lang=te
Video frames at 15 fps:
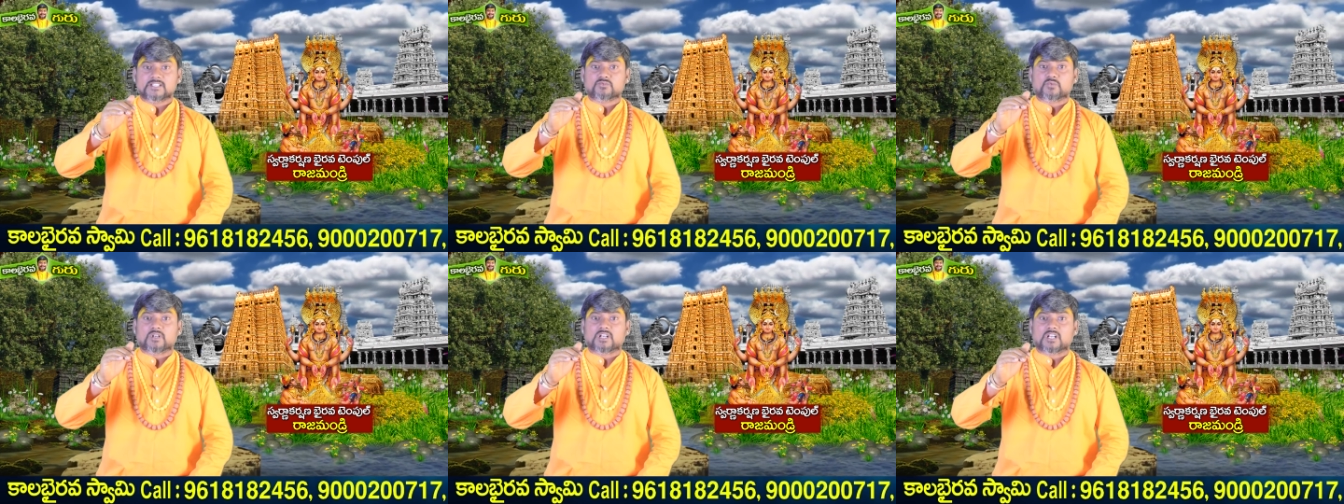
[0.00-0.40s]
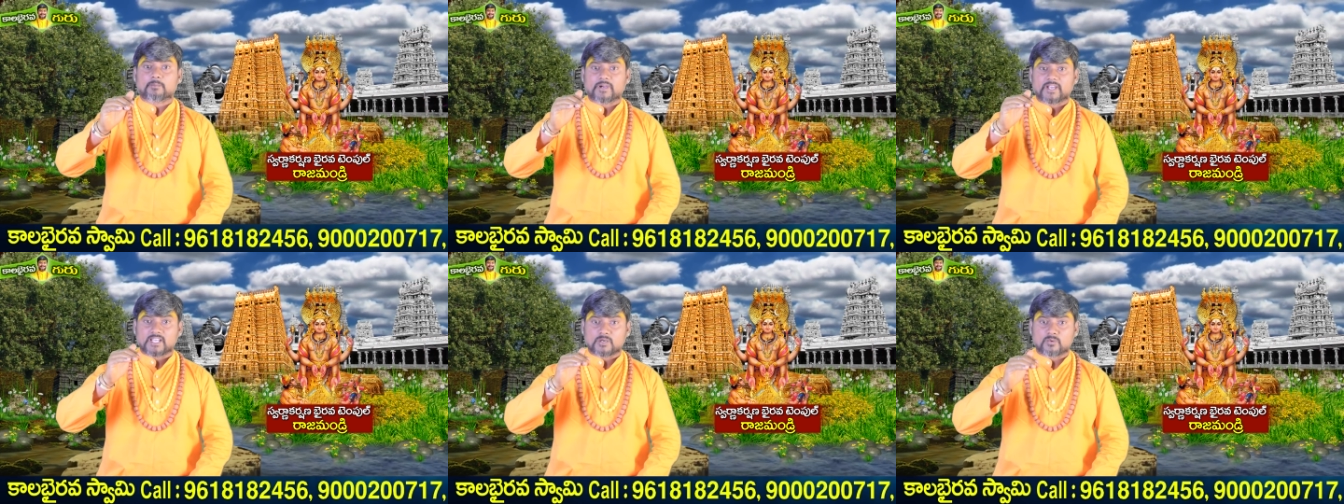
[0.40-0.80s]

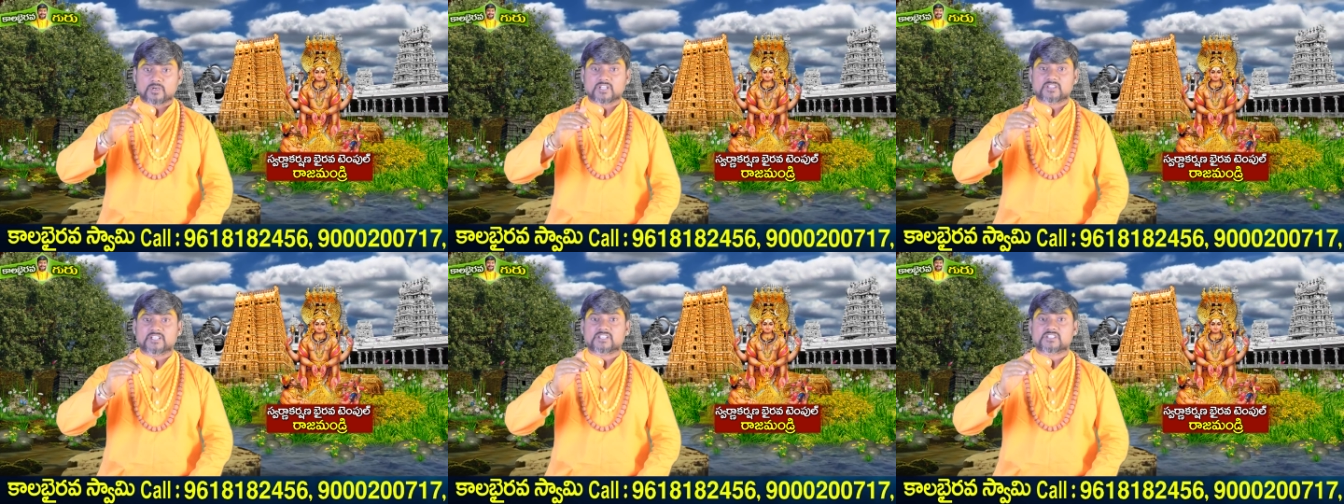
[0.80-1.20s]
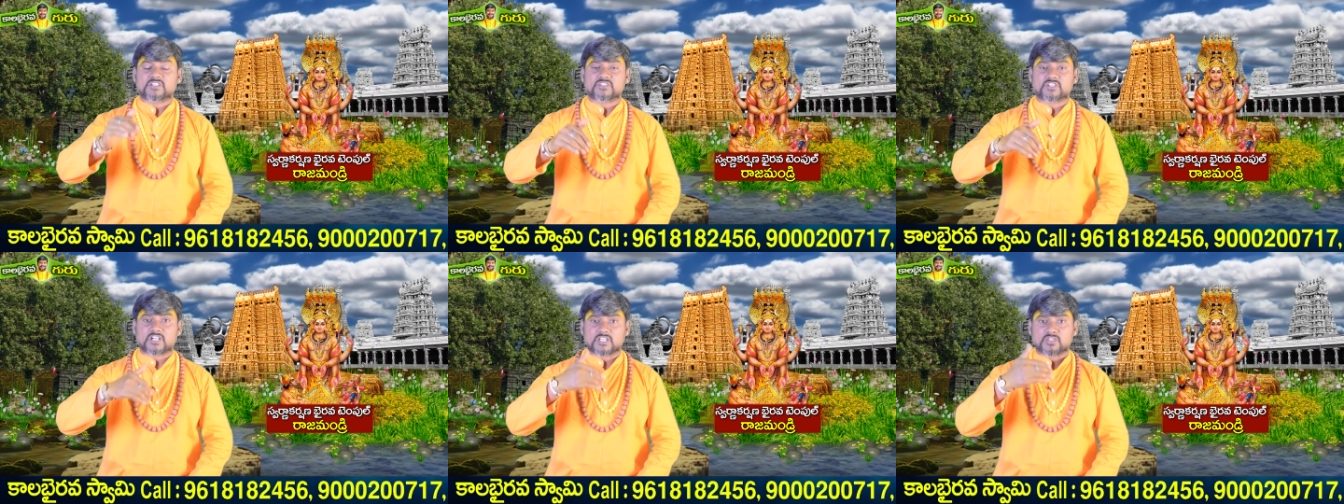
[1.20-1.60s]
స్వర్ణ
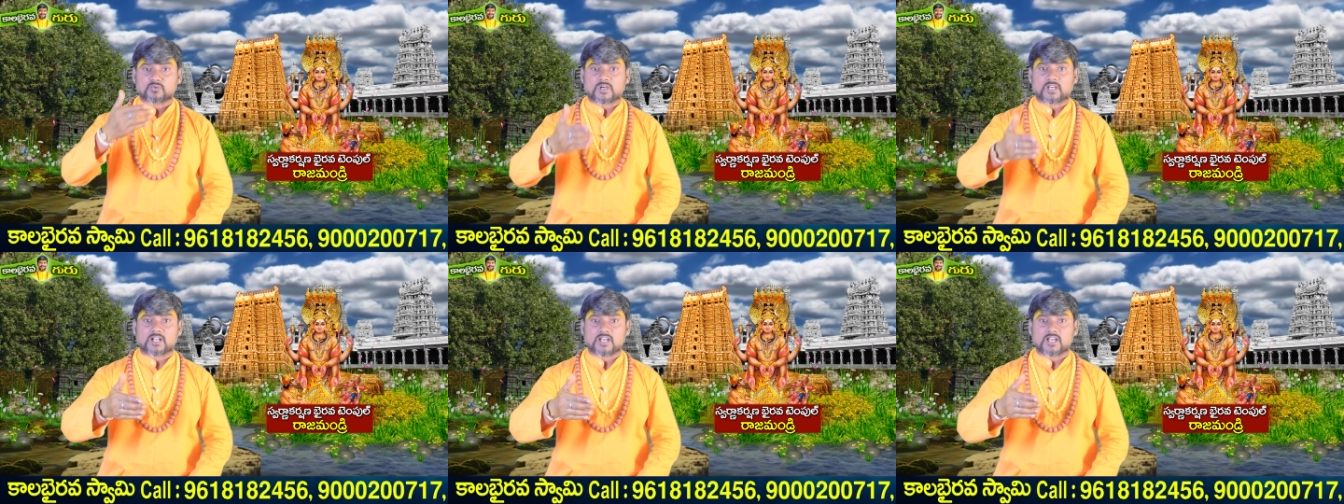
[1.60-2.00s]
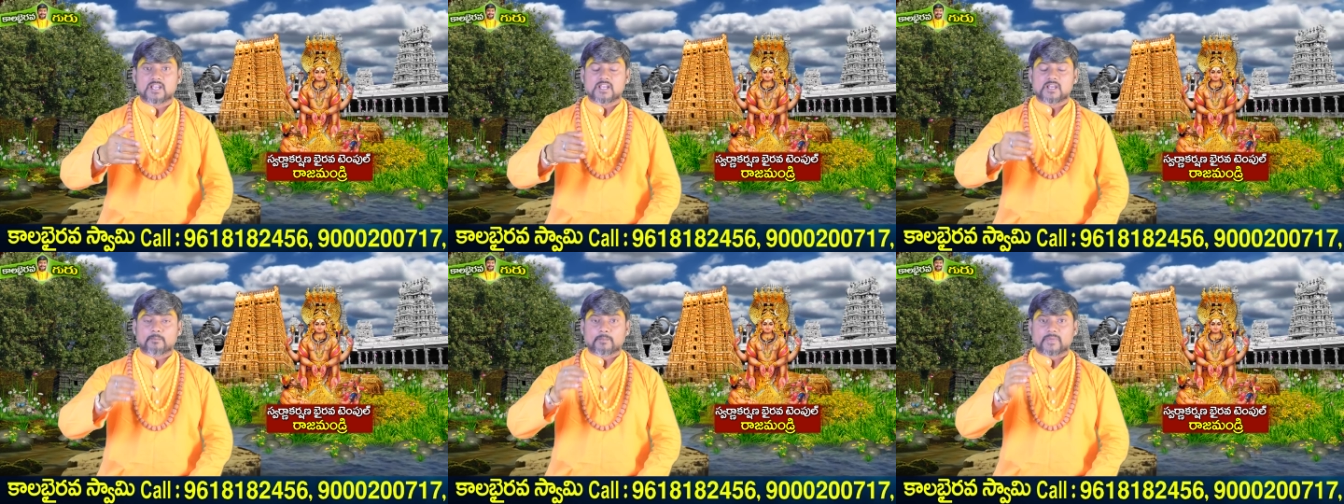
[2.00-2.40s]
దర్శించడం ద్వారా
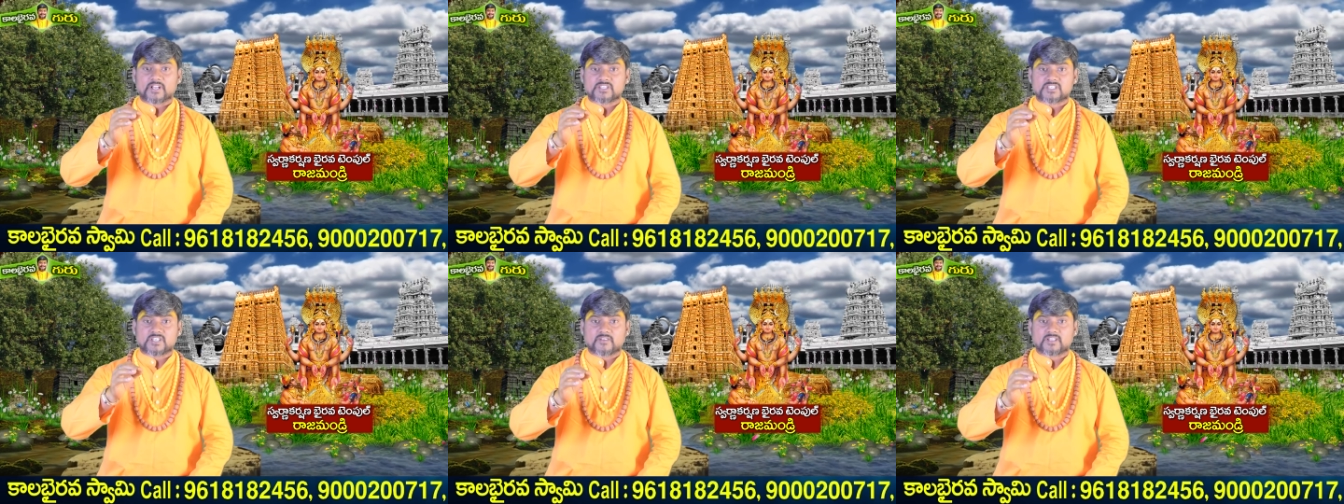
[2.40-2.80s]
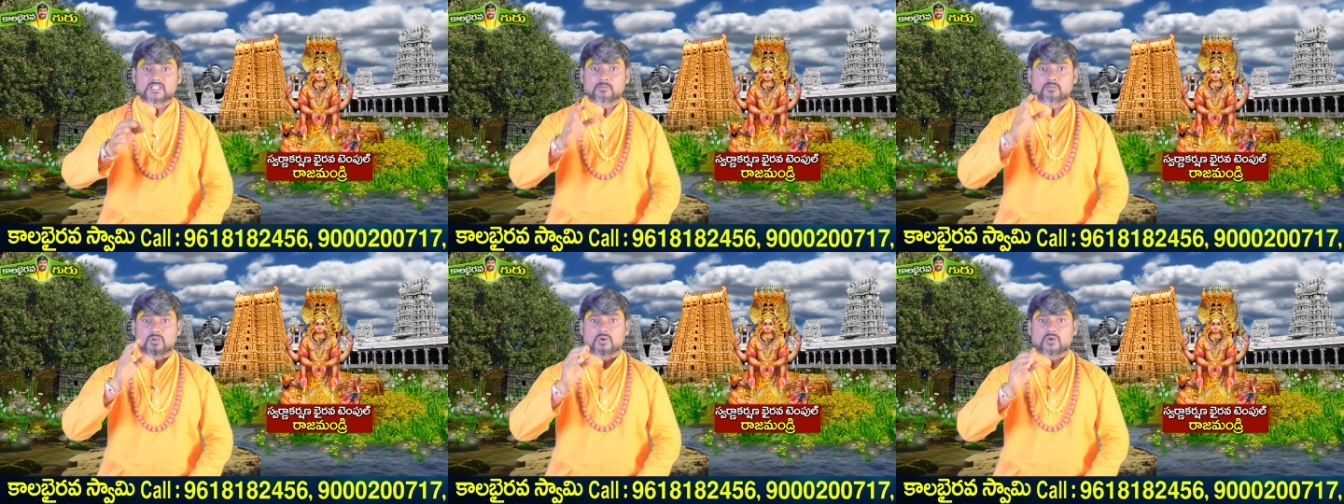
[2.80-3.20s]
మన
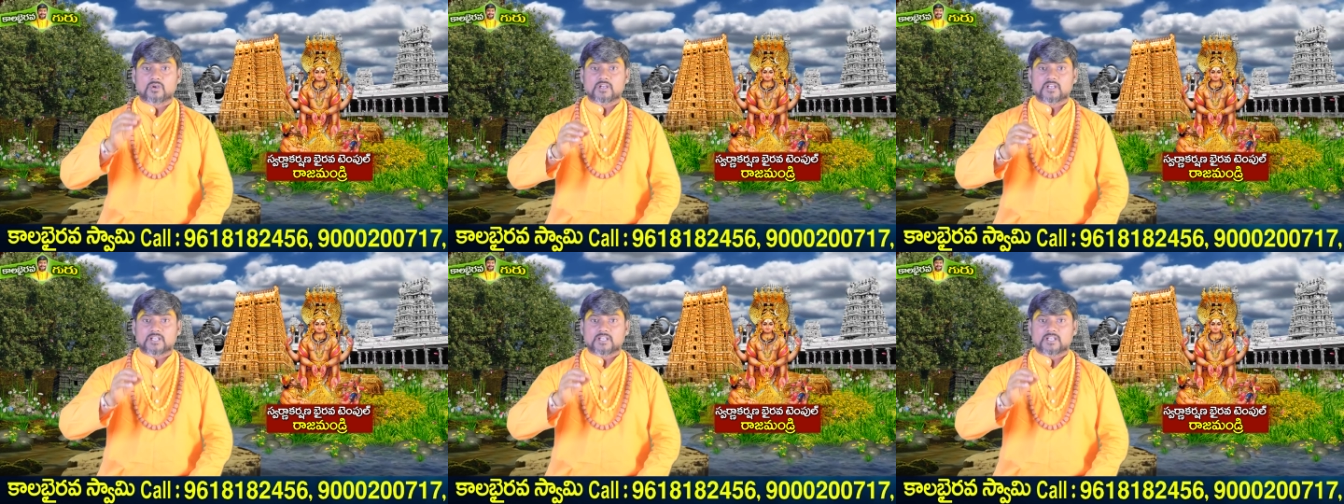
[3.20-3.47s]
జీవితంలో